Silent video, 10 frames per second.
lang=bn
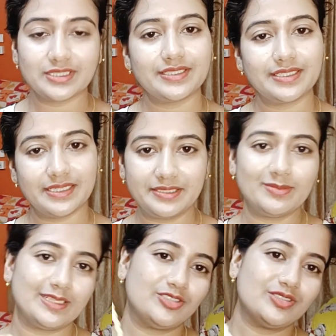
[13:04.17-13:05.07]
আমাদের রিলেটিভ
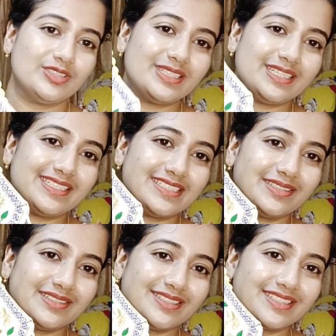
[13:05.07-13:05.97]
একজন এই যে
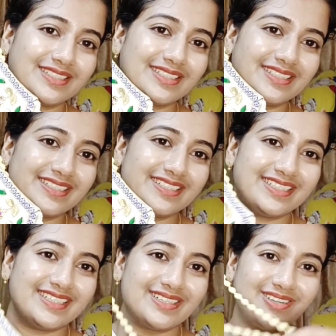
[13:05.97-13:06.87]

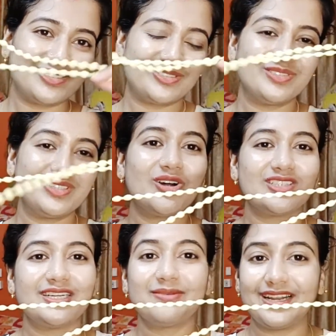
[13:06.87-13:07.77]
কত সুন্দর
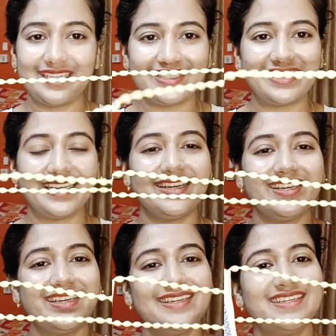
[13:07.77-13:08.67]
রথের মেলার থেকে
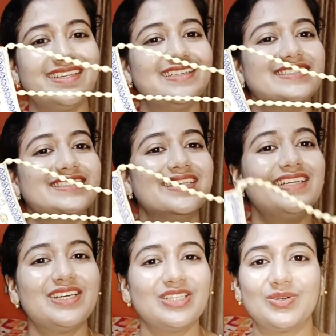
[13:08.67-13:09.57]
এই যে
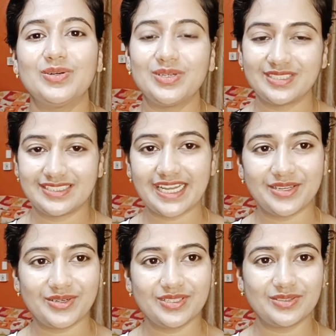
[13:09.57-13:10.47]
তো যাই
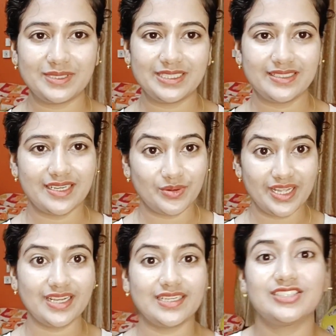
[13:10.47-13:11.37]
হোক তোমাদেরকে
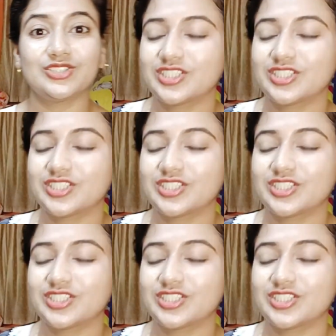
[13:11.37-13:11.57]
অনেক কিছু